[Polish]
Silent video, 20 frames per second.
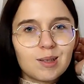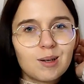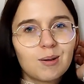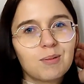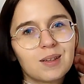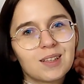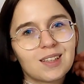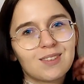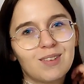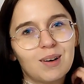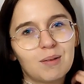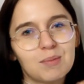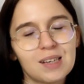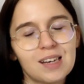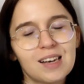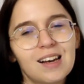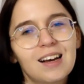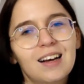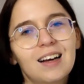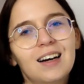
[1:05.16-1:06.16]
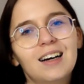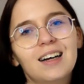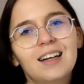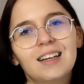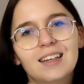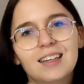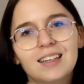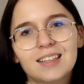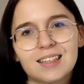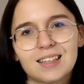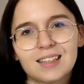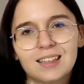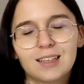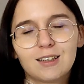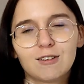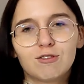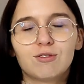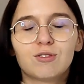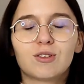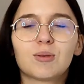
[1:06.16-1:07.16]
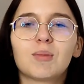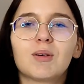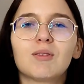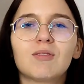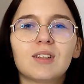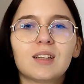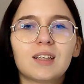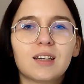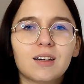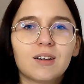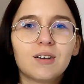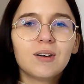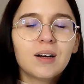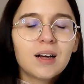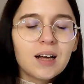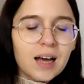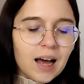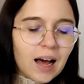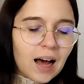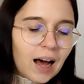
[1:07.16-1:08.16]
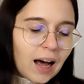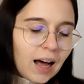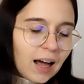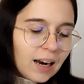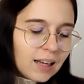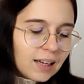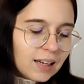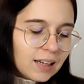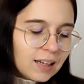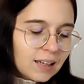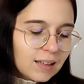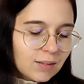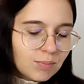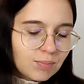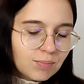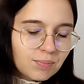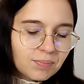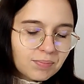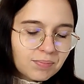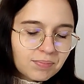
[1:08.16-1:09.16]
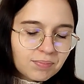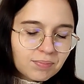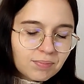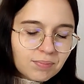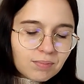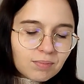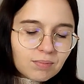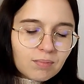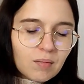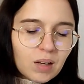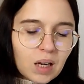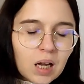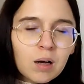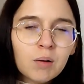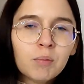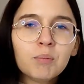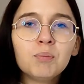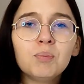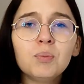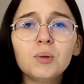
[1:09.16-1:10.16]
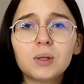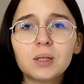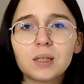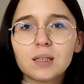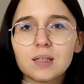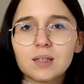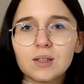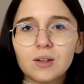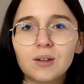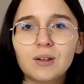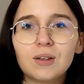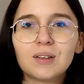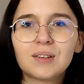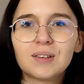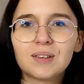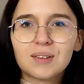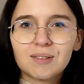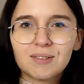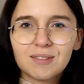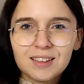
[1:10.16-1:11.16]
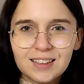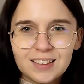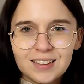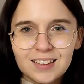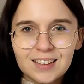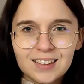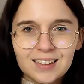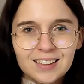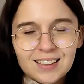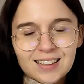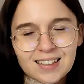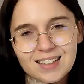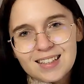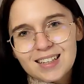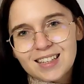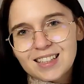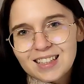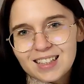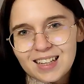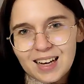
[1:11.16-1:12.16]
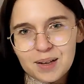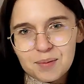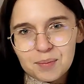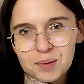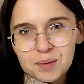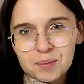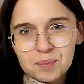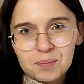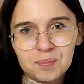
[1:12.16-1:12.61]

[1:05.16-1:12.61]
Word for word: zrobię z Wami e, listening w formie wideo. Ale mm, póki co reading. Zaczynajmy.